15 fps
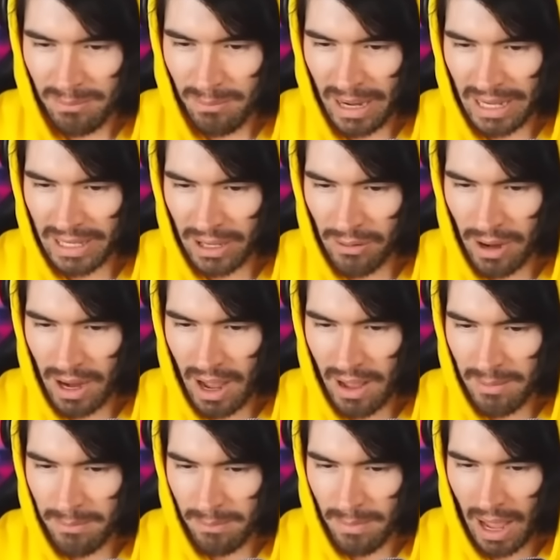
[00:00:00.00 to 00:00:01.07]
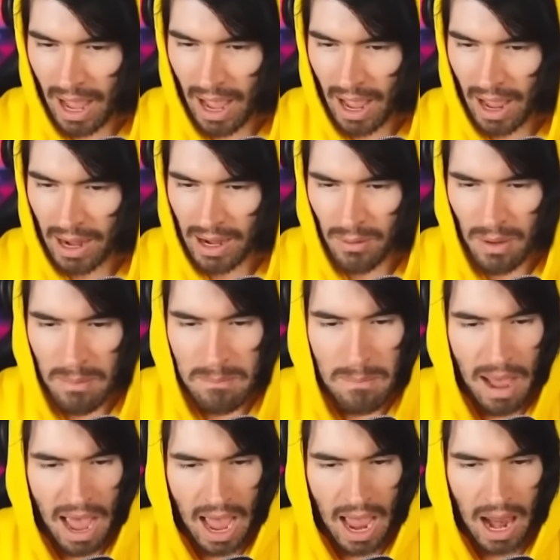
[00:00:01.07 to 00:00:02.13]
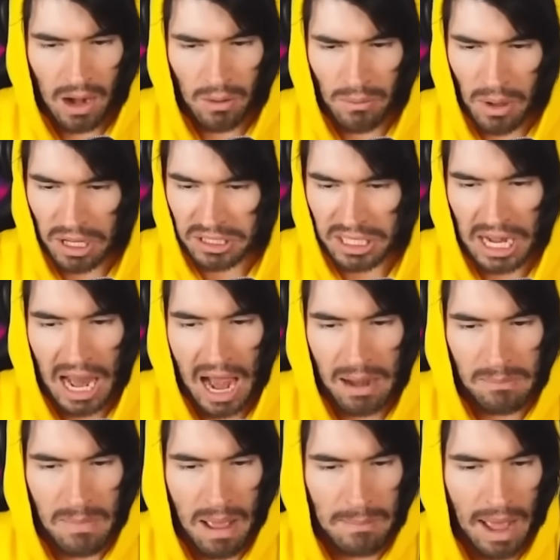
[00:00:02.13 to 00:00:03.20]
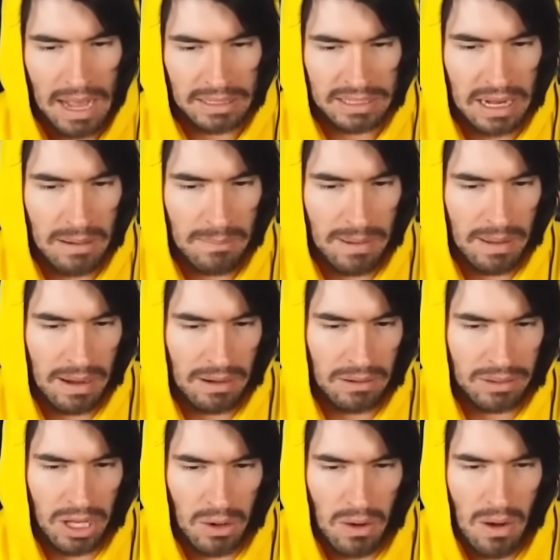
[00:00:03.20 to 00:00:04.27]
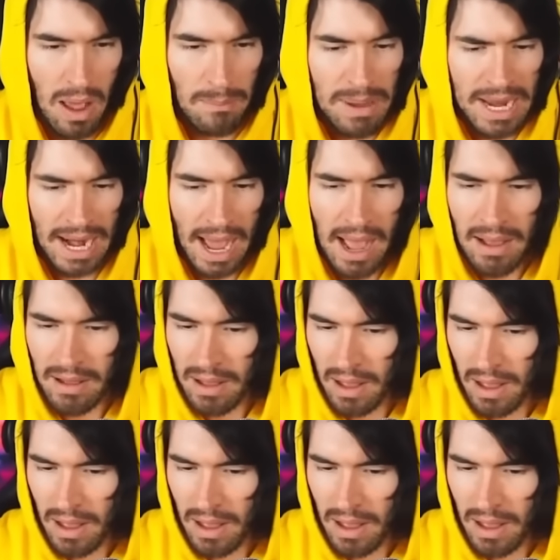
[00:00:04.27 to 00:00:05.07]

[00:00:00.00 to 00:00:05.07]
Vale, ¿qué tengo acá? Buena. No es malo, no es el arma más No tiene una mira